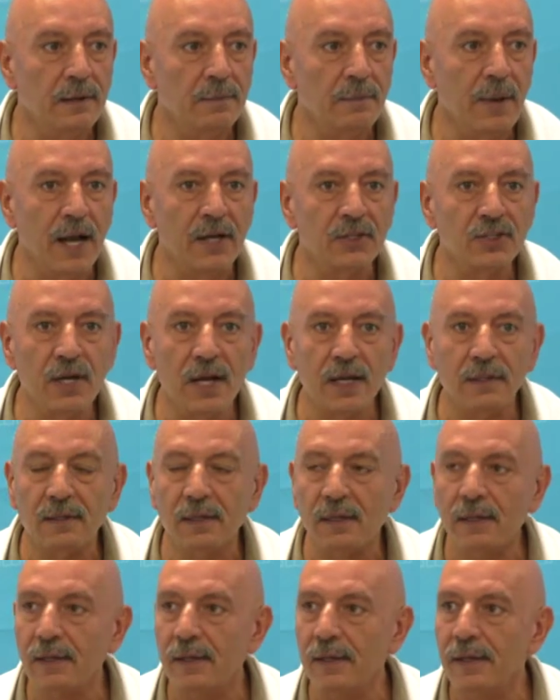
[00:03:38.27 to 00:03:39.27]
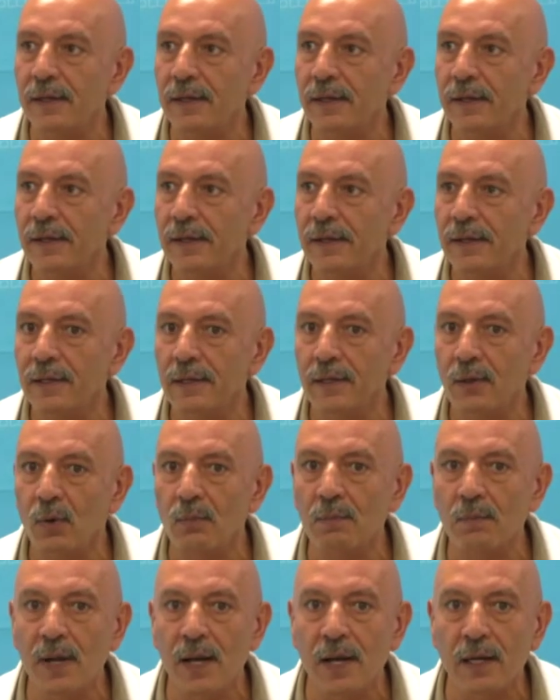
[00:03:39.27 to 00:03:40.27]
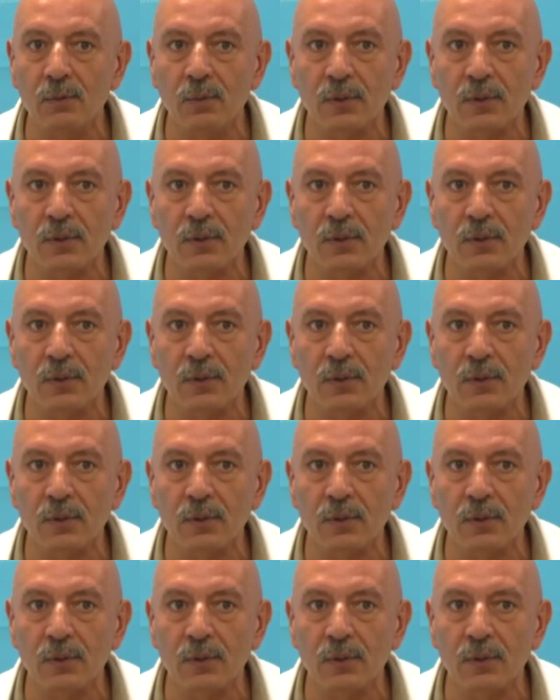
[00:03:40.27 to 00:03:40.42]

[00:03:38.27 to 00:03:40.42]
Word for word: معاشات العمال